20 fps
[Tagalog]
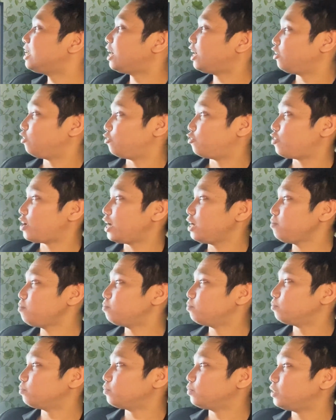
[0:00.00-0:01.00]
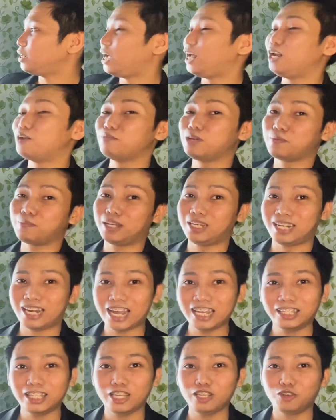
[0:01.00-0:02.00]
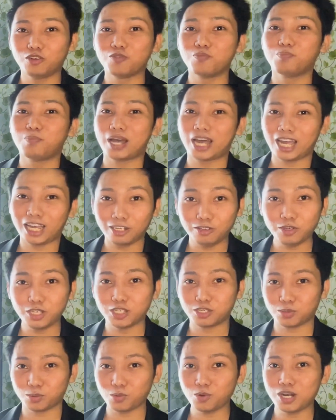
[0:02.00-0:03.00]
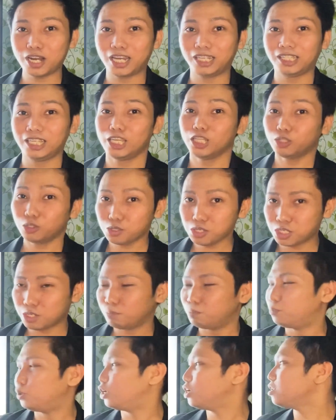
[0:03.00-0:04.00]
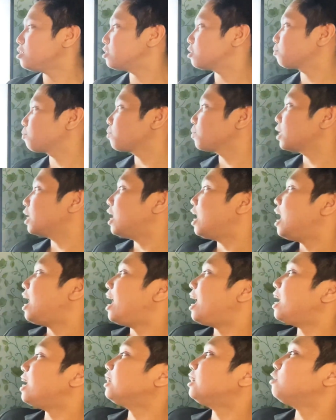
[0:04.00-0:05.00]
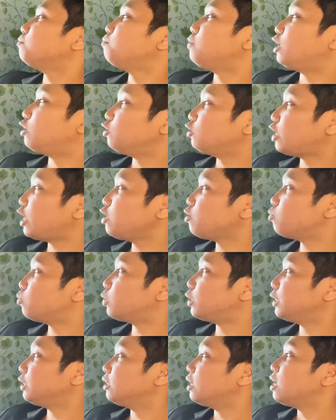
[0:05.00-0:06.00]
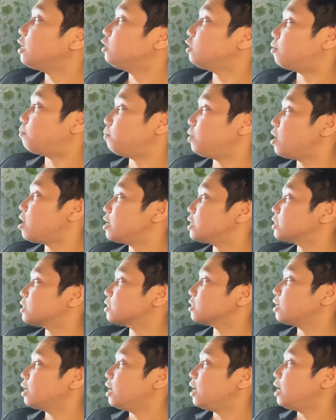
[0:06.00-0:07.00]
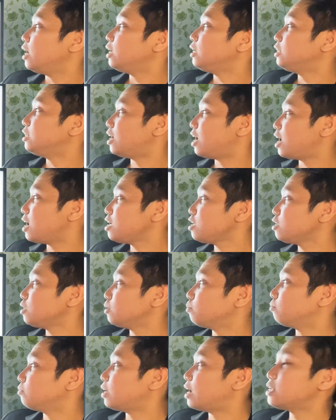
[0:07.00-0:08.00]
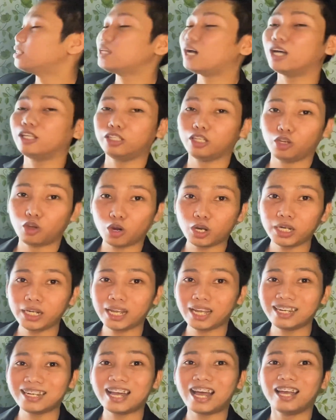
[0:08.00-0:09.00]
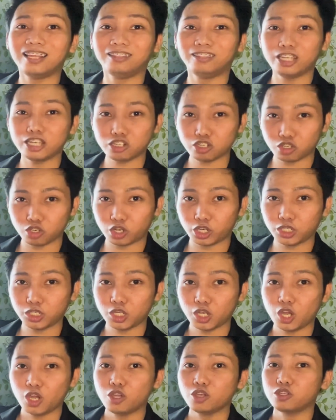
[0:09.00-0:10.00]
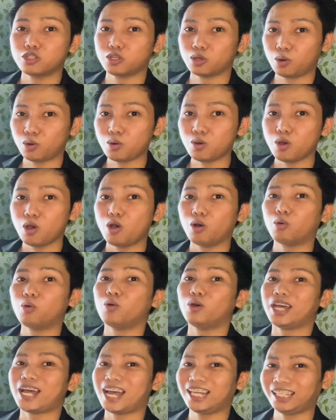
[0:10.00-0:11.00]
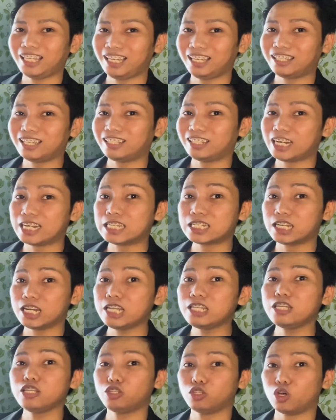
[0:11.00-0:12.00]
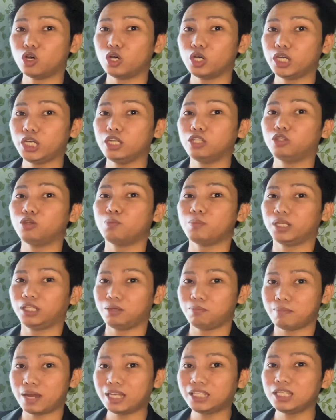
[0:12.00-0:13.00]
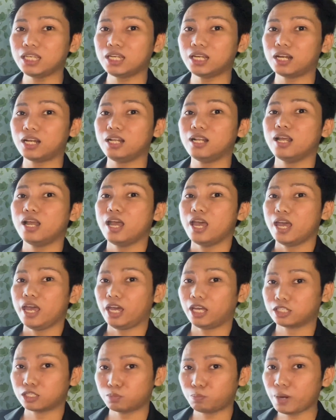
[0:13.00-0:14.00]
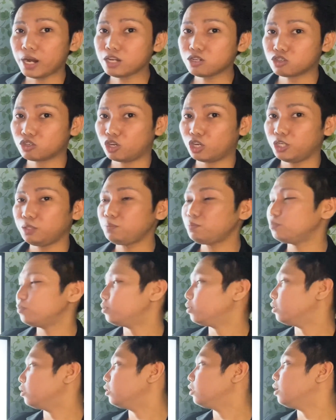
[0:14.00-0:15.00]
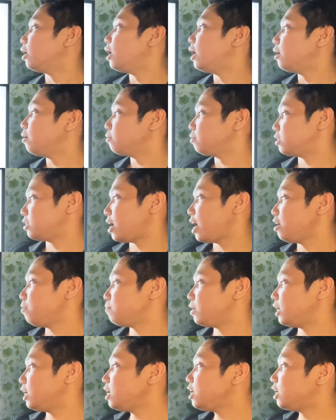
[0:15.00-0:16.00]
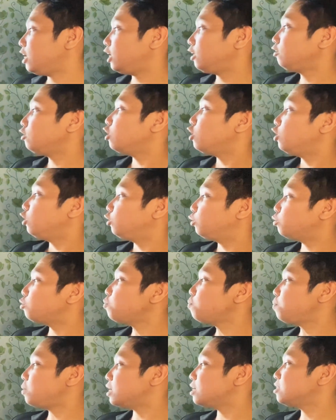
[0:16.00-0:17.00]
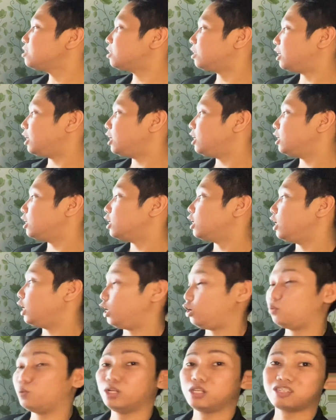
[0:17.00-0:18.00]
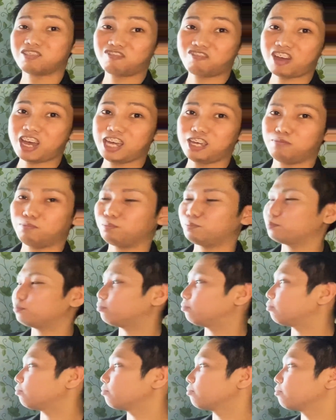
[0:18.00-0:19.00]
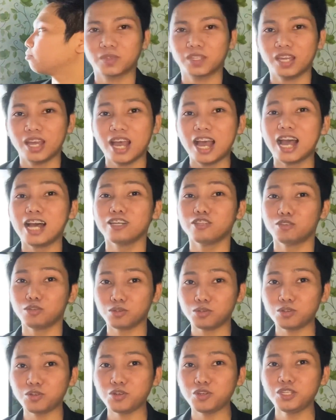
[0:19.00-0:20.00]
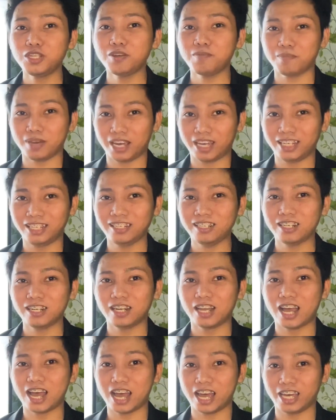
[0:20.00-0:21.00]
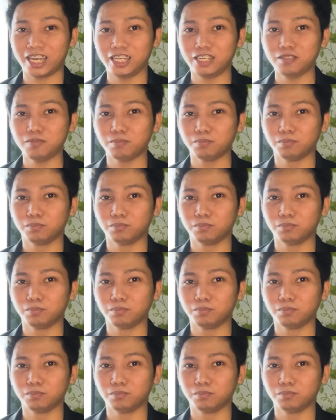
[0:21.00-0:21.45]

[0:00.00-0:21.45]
and 5 na alam naman natin kung paano isulat into symbols. At meron tayong word na plus na nasa kategorya na addition. So, kung ating itatranslate ito into mathematical expression, siya ay magiging 2 plus 3 equals 5. Ang susunod naman ay